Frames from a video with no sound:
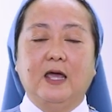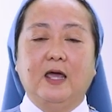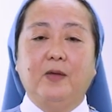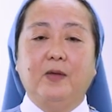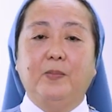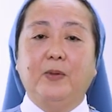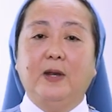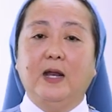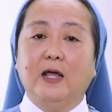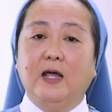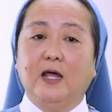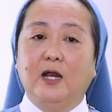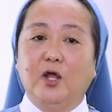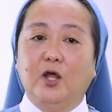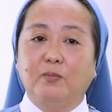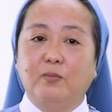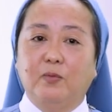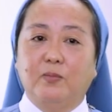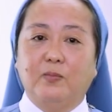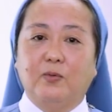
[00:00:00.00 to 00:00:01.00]

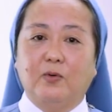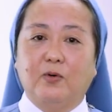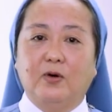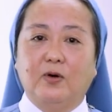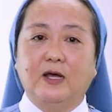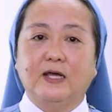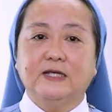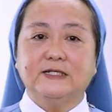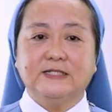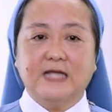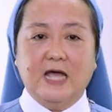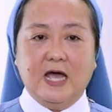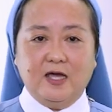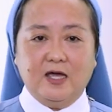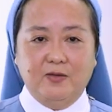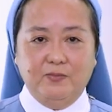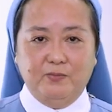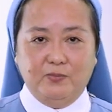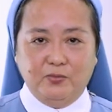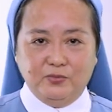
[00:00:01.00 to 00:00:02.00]
ipinagkaloob mo po sa
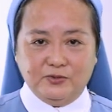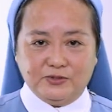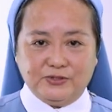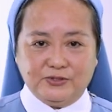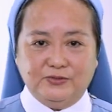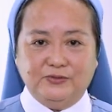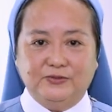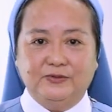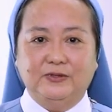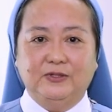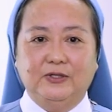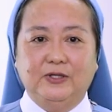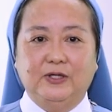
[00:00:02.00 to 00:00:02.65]
aking puso.